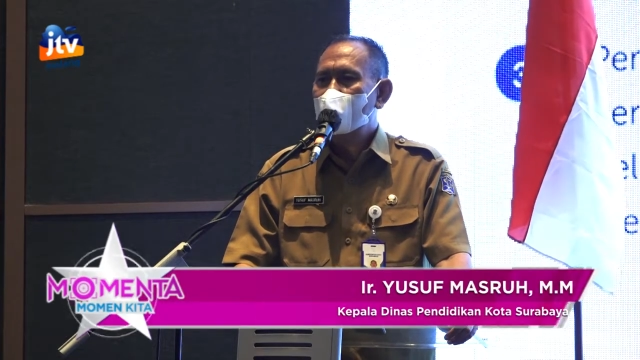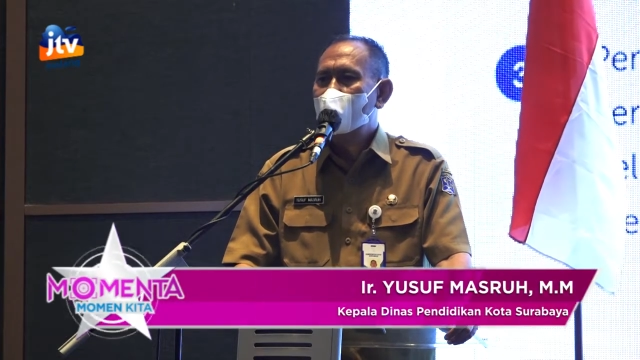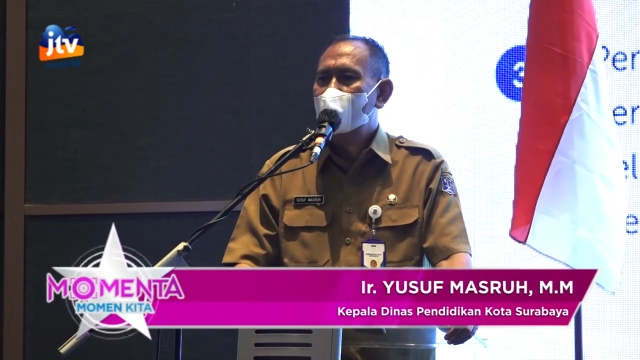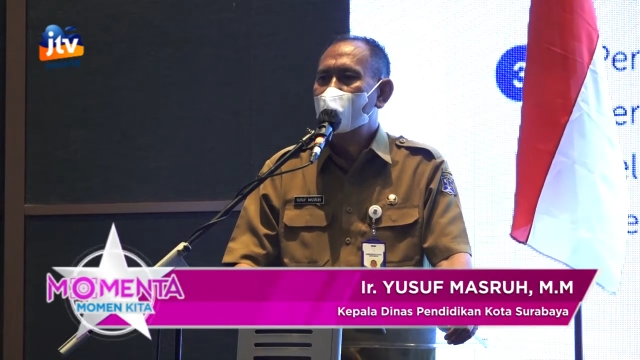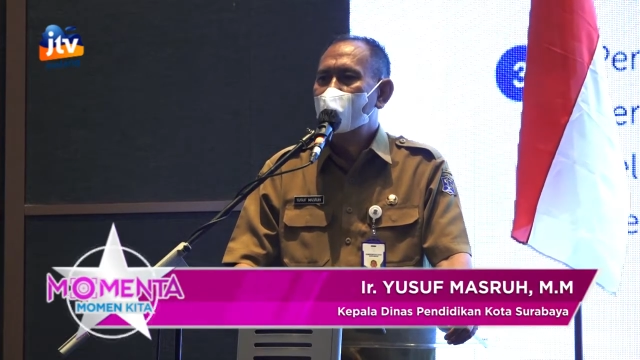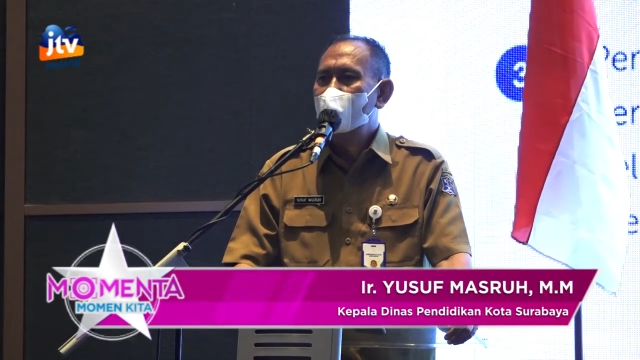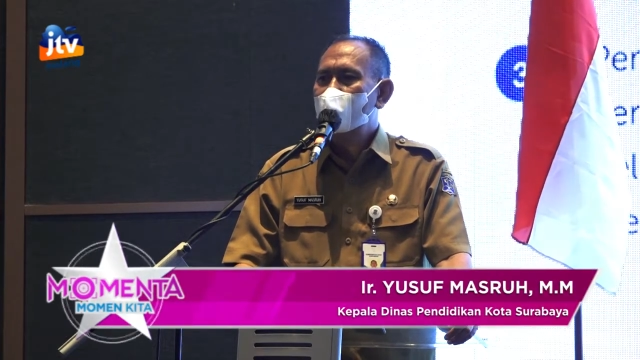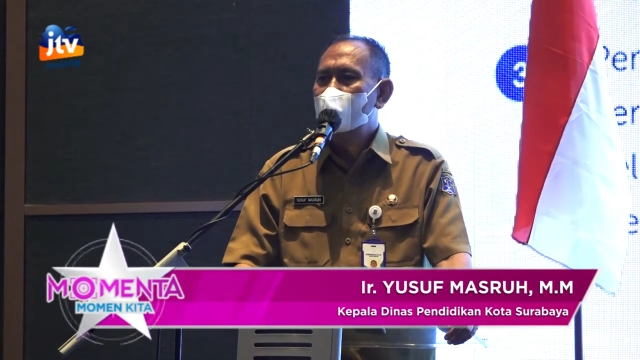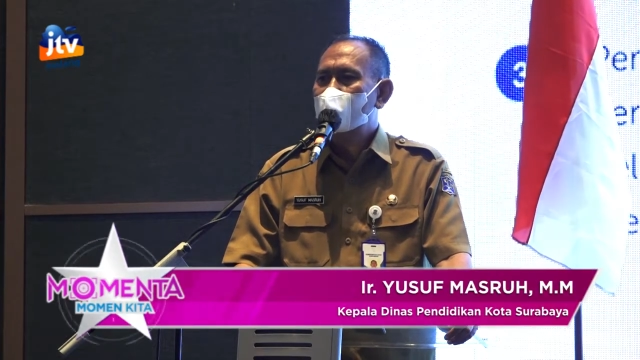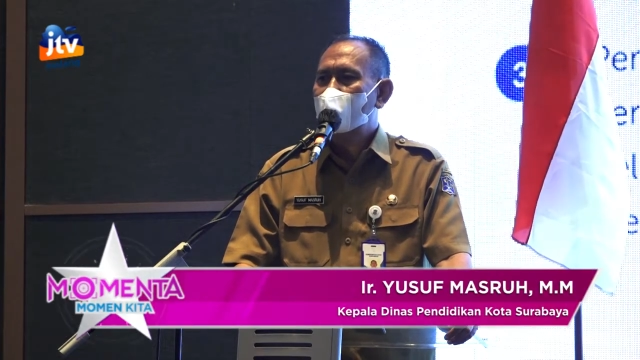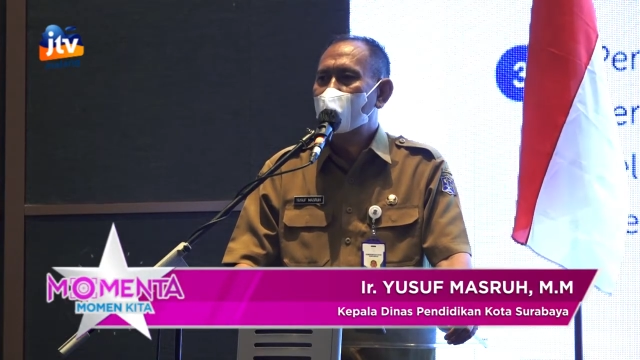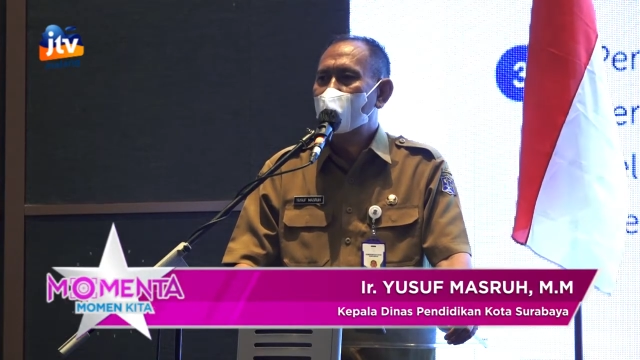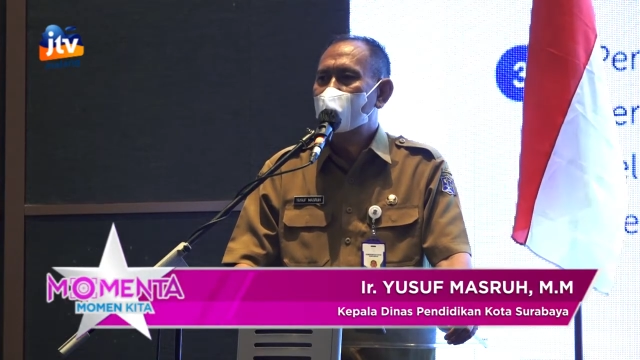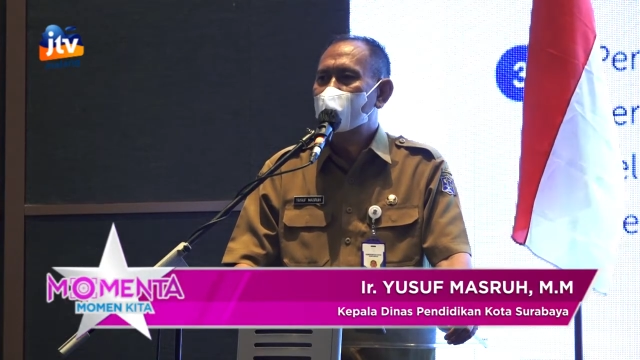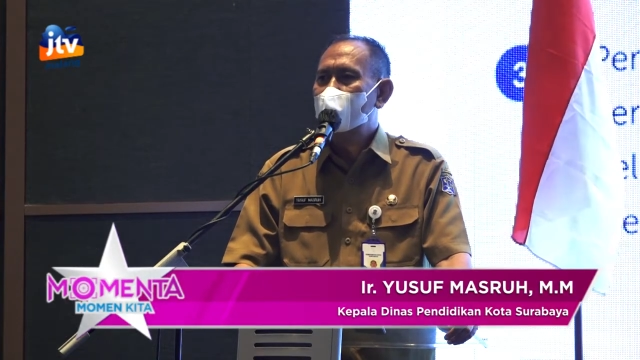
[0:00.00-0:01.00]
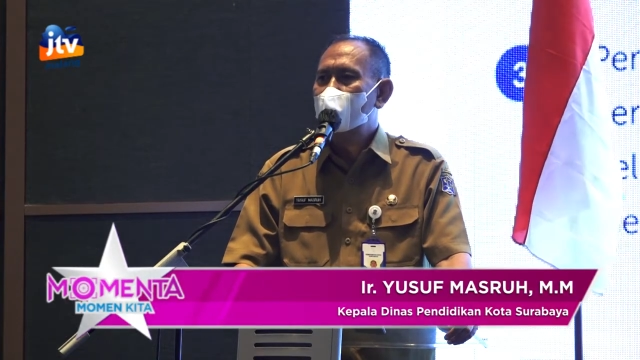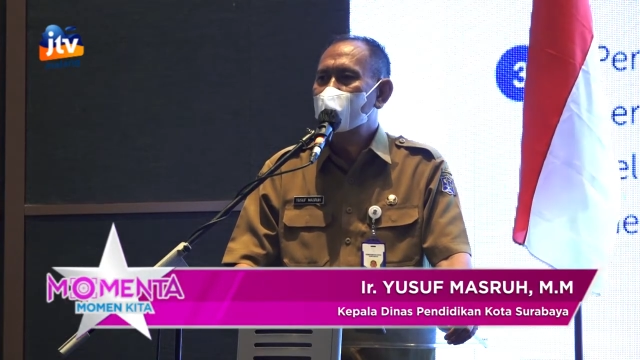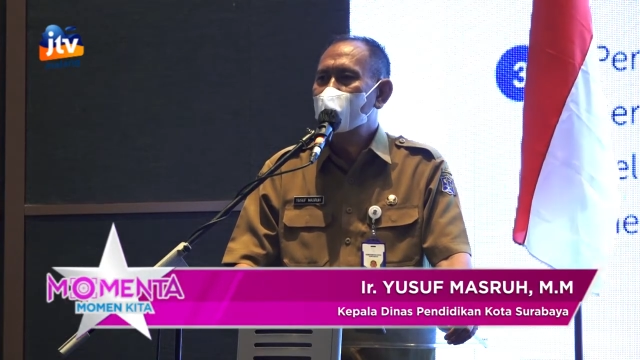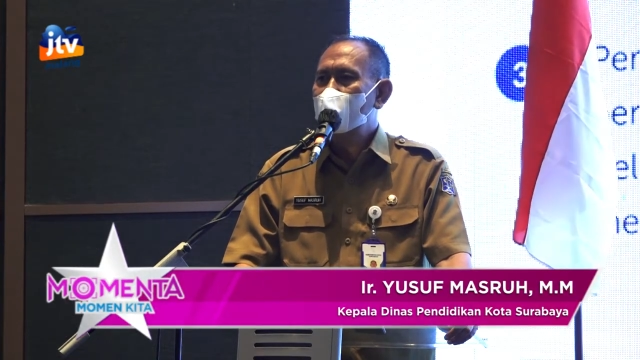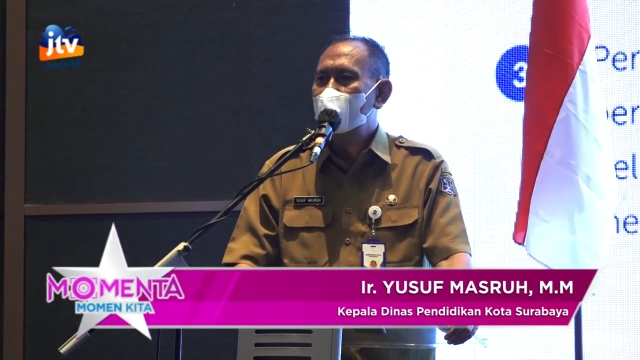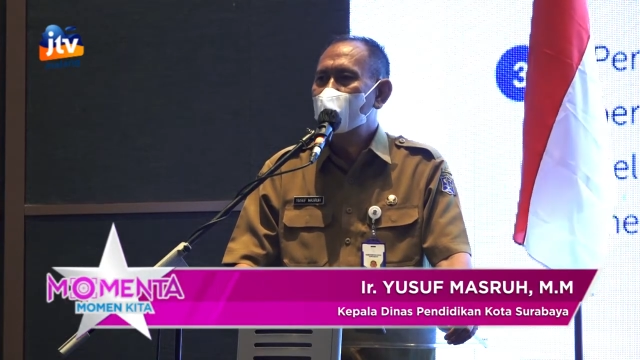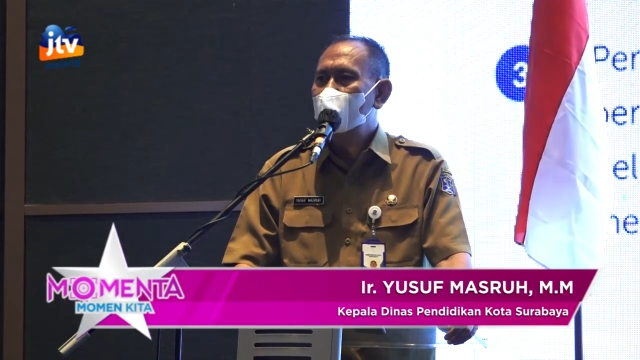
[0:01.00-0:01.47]
daring
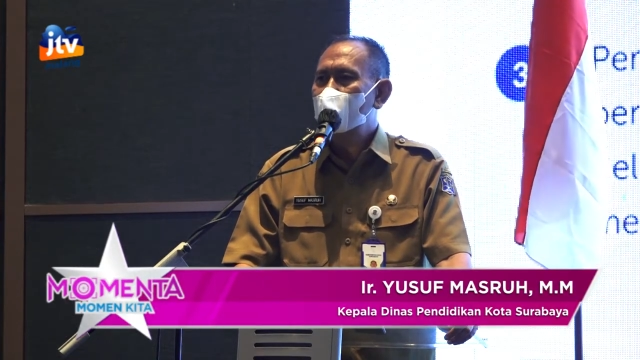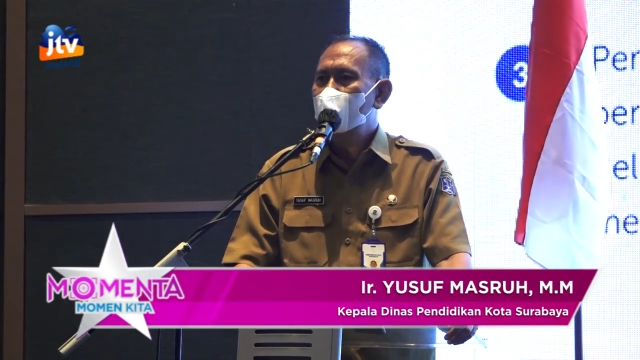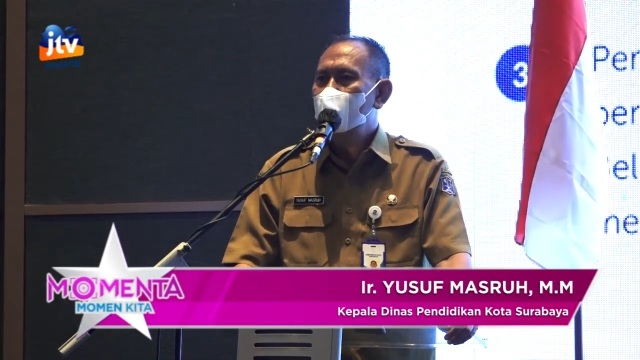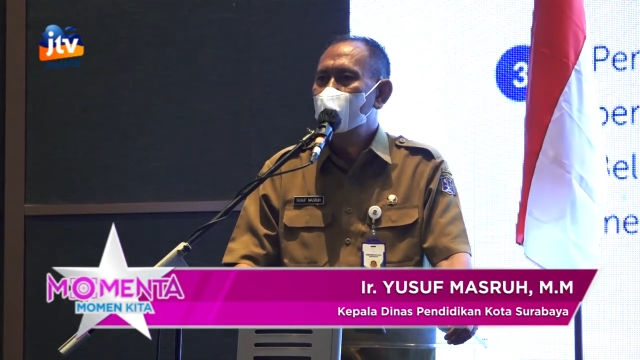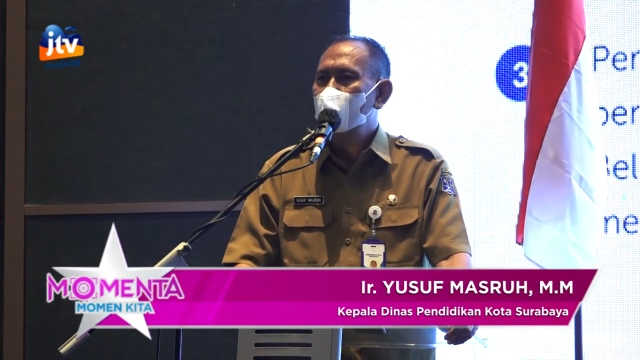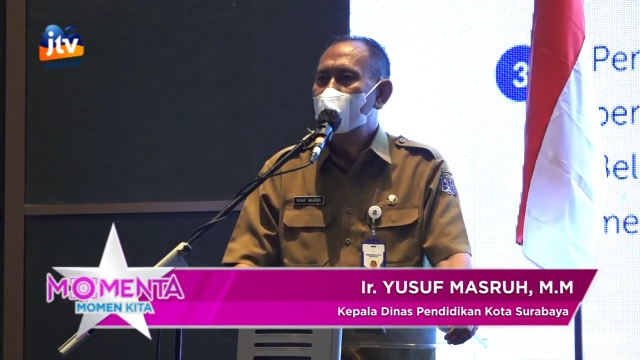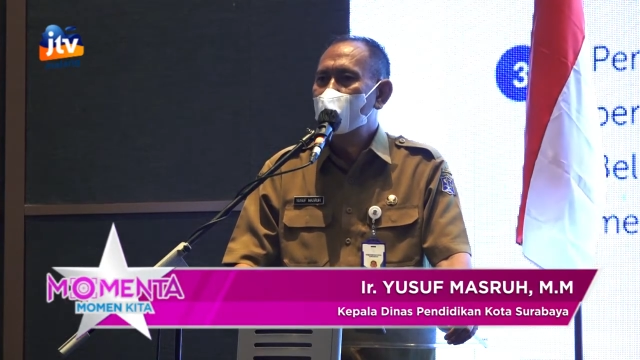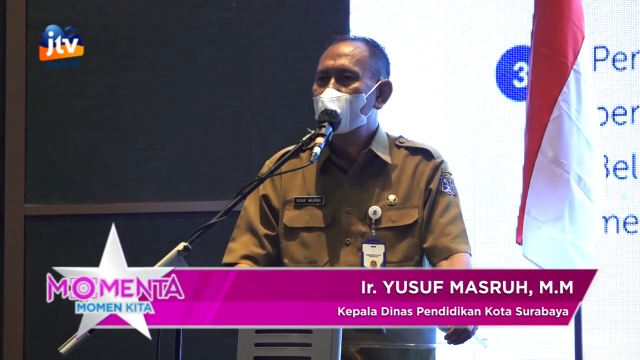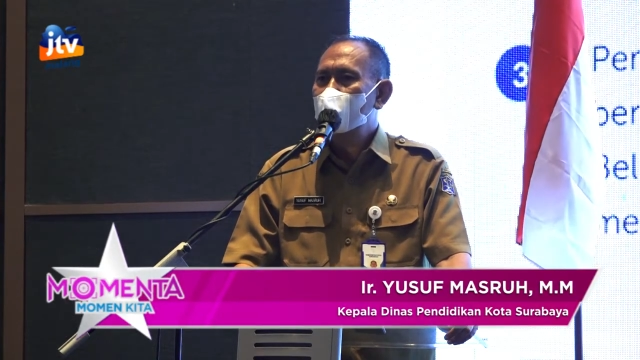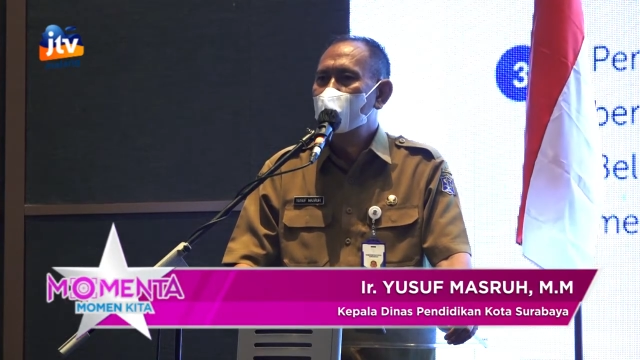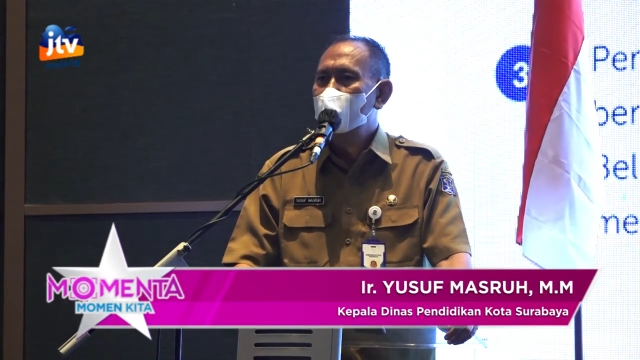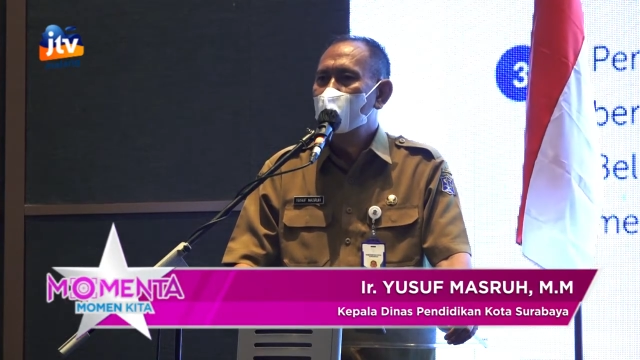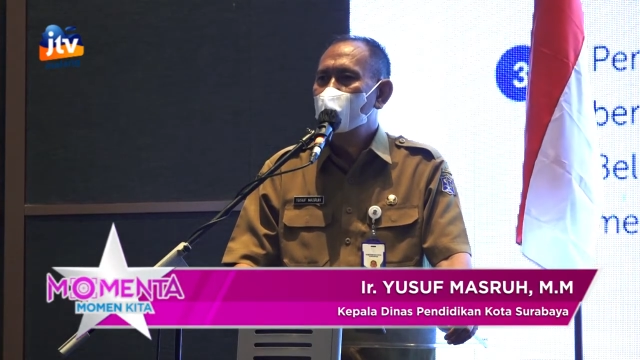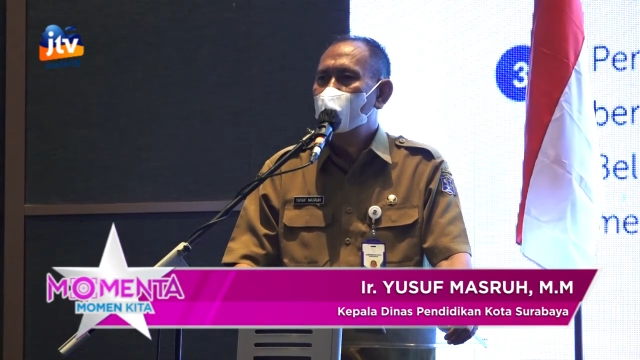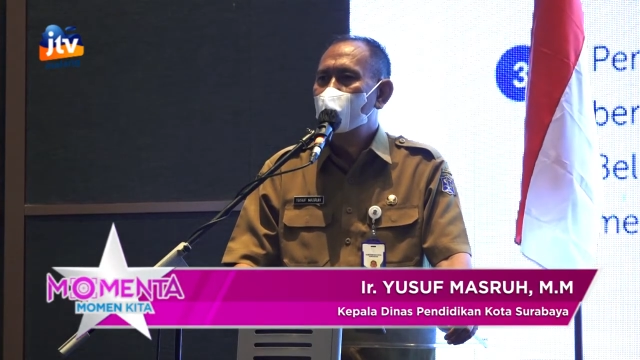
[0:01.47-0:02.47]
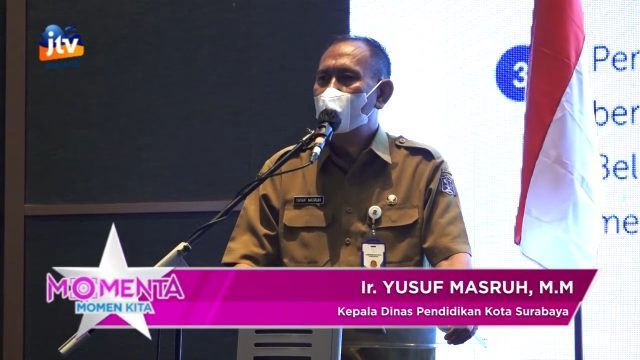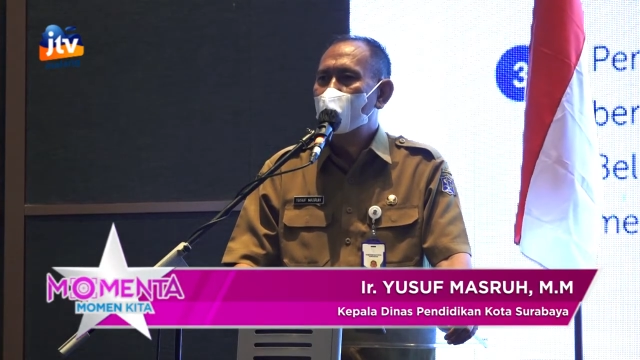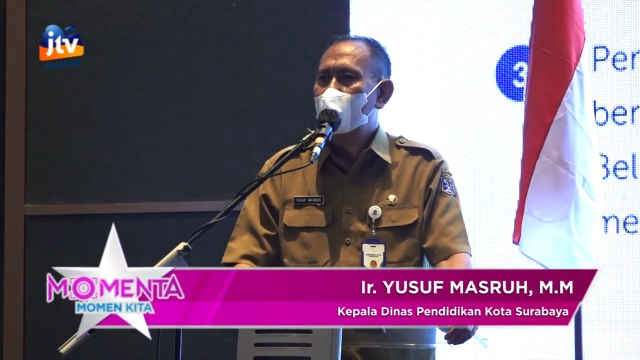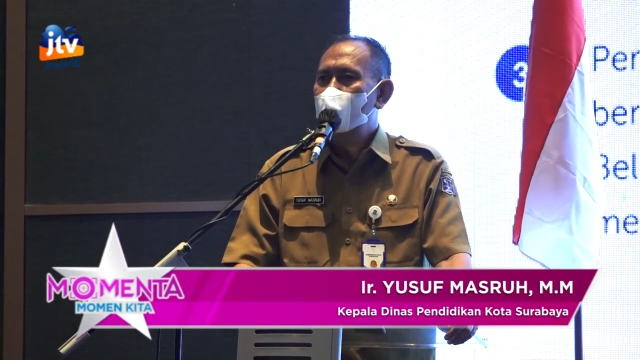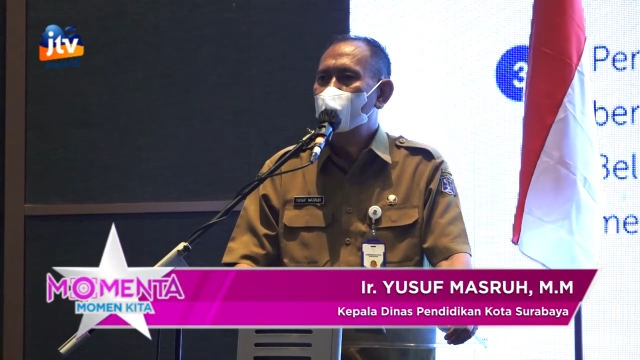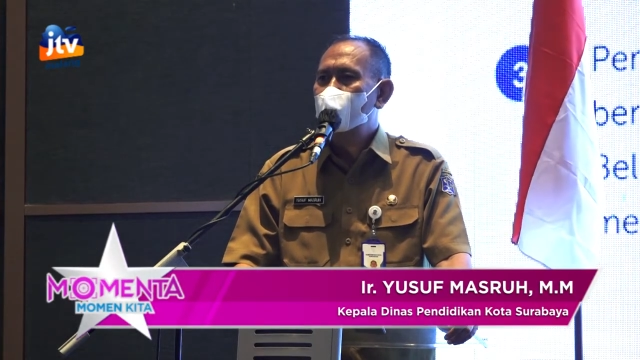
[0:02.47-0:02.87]
teladannya mungkin bukan